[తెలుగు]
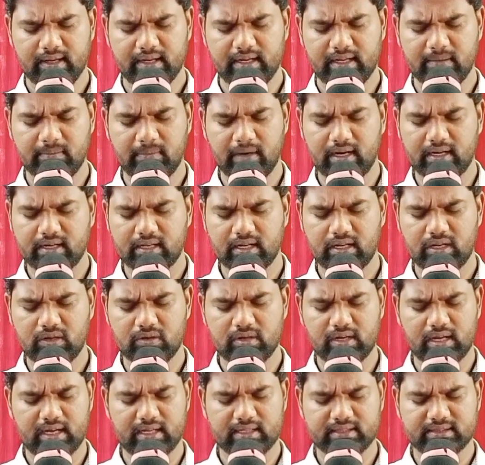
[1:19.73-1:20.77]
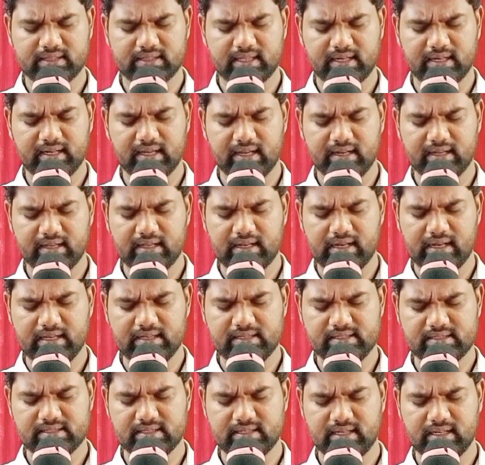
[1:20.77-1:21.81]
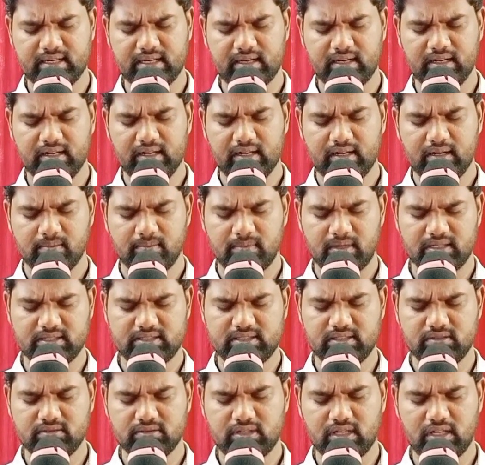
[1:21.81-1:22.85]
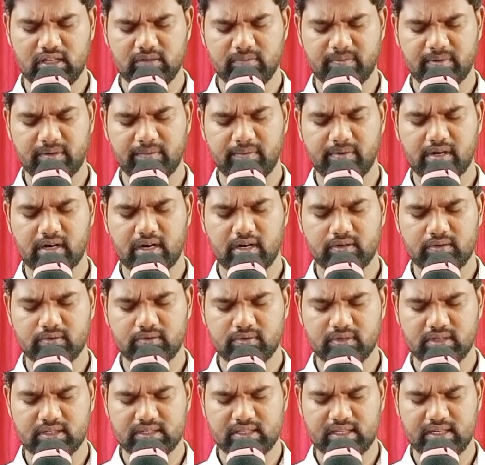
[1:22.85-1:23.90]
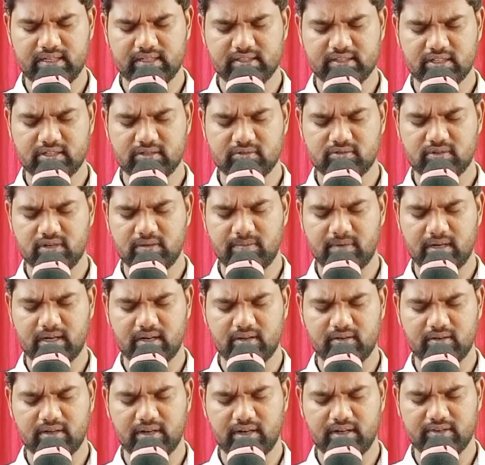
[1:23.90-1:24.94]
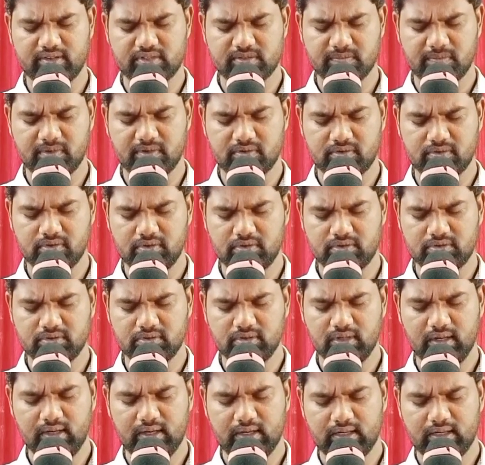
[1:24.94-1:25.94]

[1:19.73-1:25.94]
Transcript: నీ మాటల్లో ఉన్న ఆంతర్యాన్ని గ్రహించినైనా మా జీవితాలు ప్రభా కట్టుకునే ధన్యతను కూడా మాకు అనుగ్రహించమని కోరుతూ